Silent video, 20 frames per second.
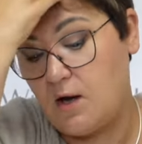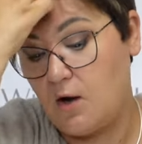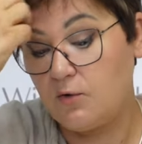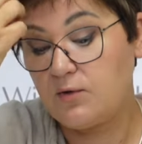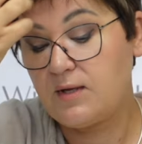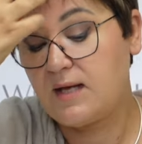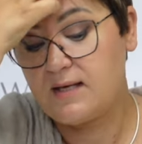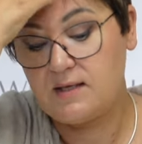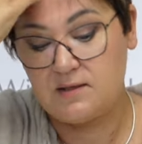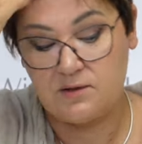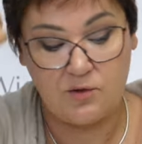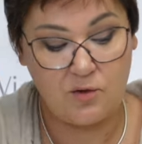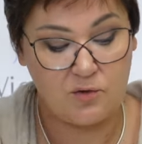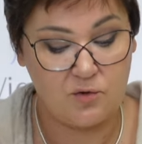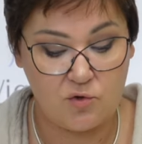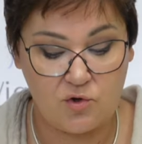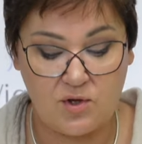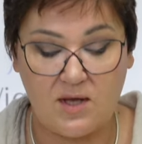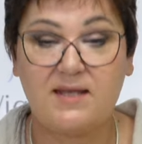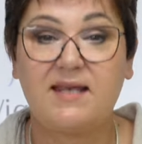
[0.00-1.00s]
Ona jest do
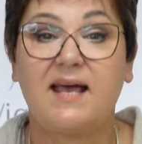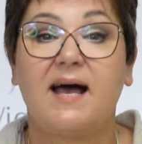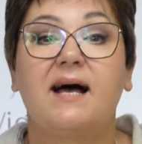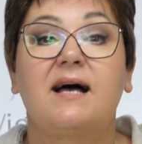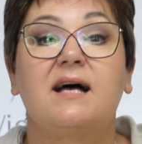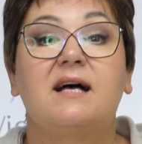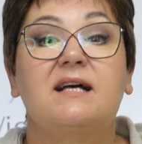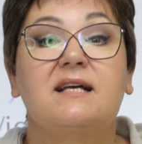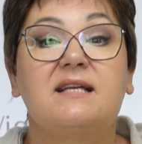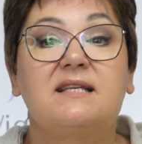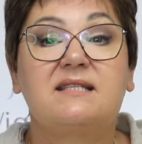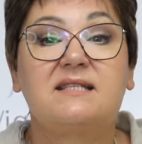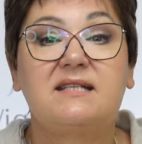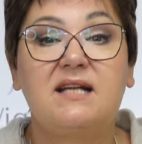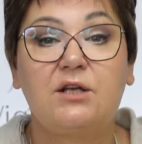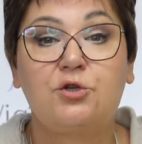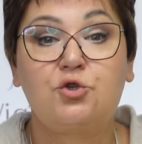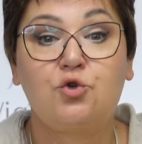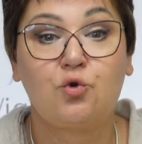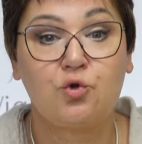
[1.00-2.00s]
noszenia z
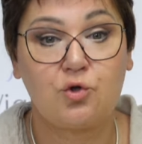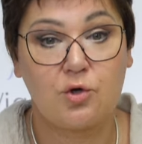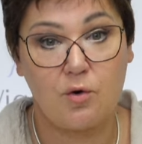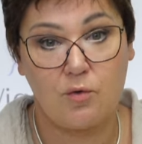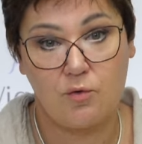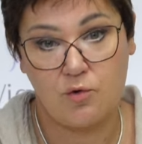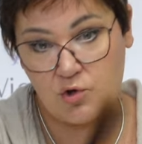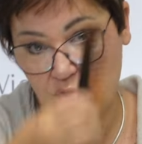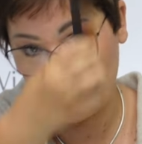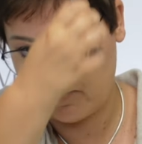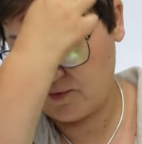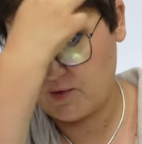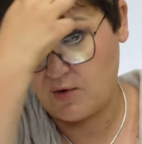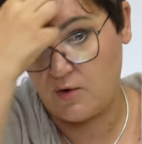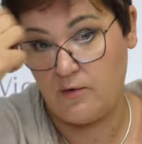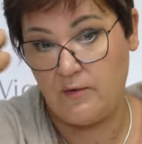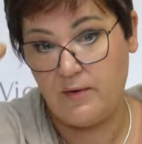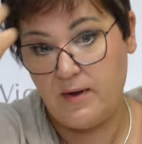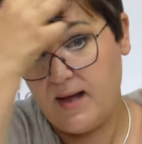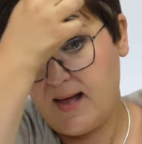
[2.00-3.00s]
leciutką
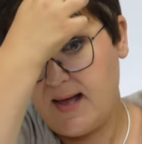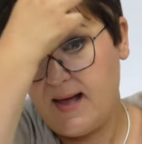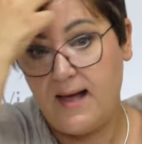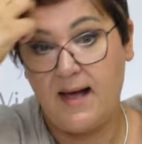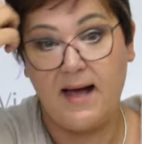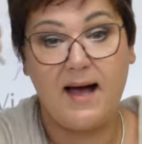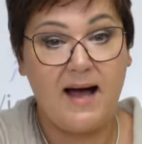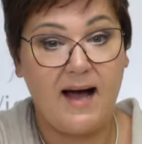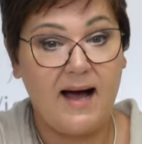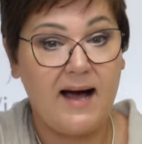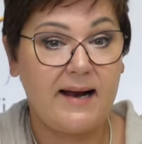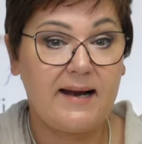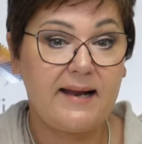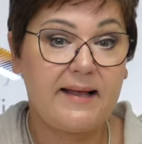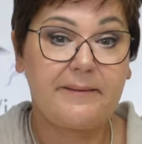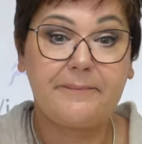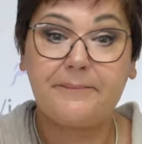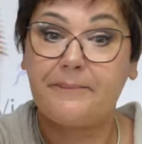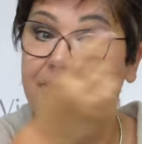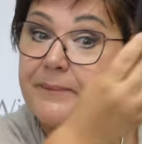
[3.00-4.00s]
grzywką,
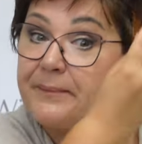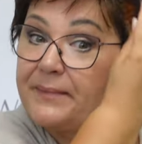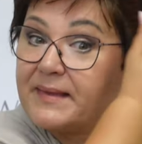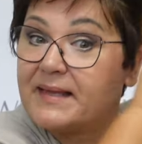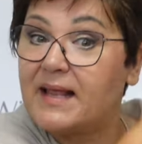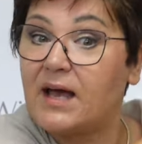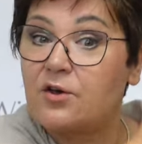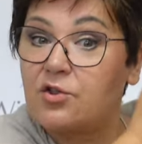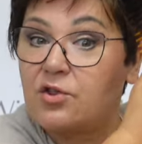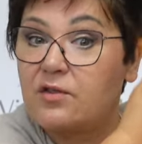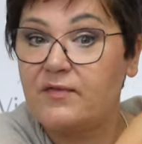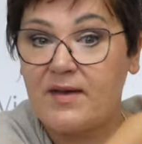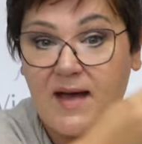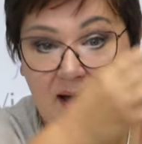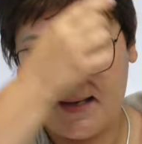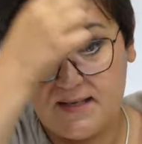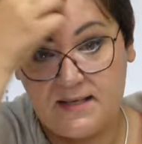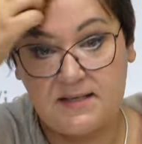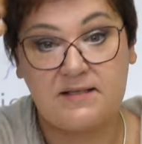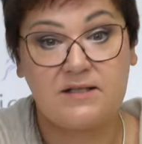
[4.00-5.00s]
ale ta grzywka
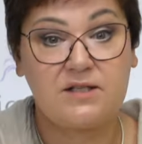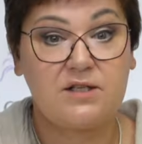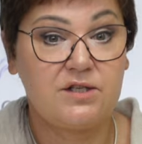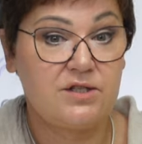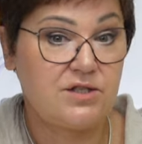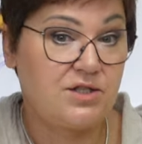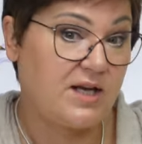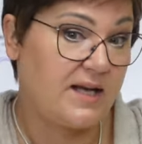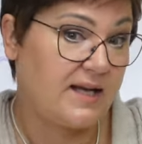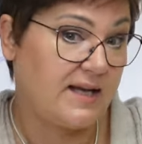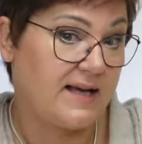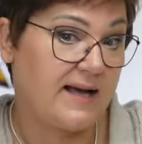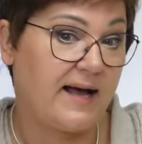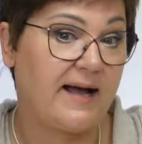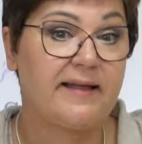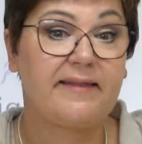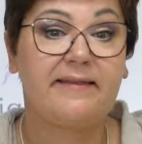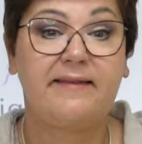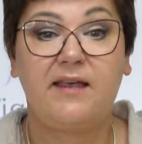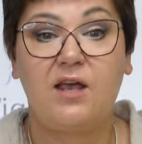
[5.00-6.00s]
jest
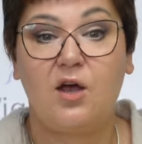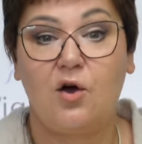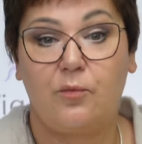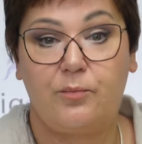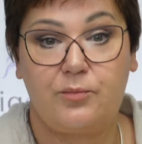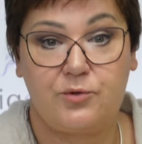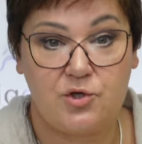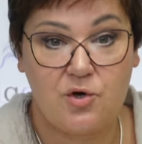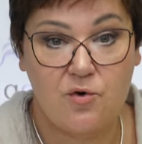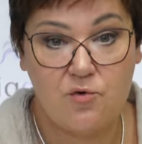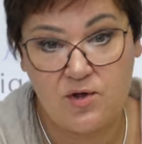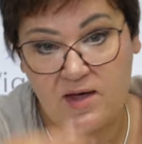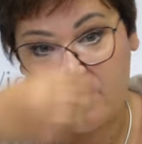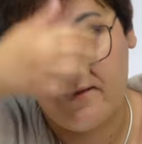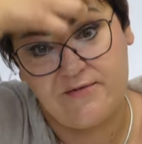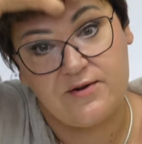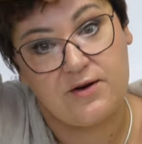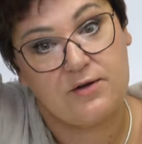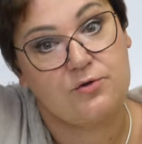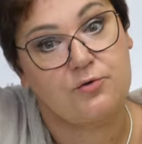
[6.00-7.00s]
cienka, nie obciąża
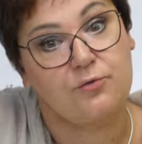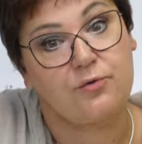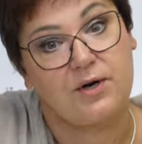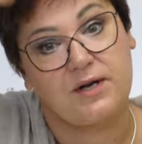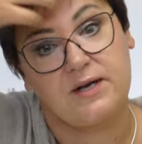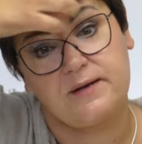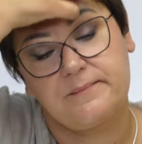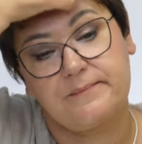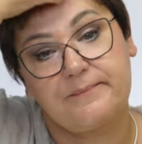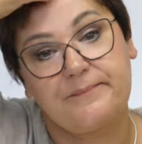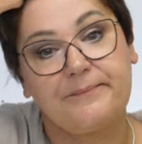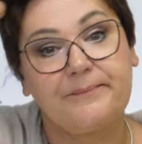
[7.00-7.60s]
fryzury,